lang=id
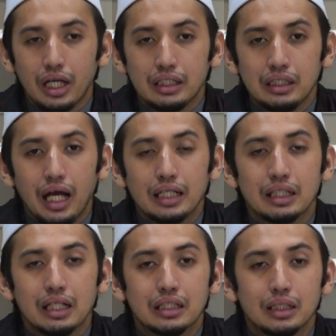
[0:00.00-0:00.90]
ini
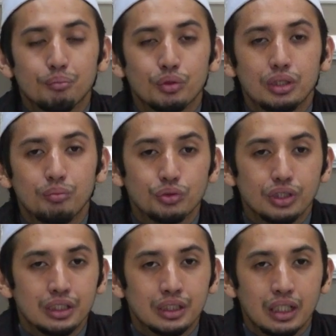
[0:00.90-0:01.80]
hanyalah tipu-tipu
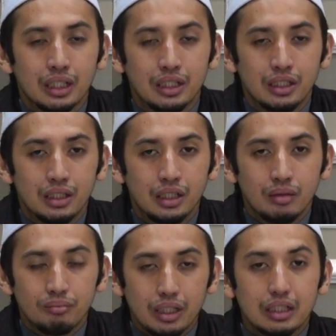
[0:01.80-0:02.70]
saja
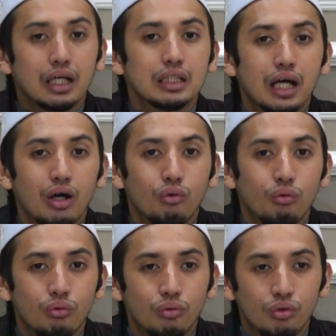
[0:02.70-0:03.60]
mereka tahu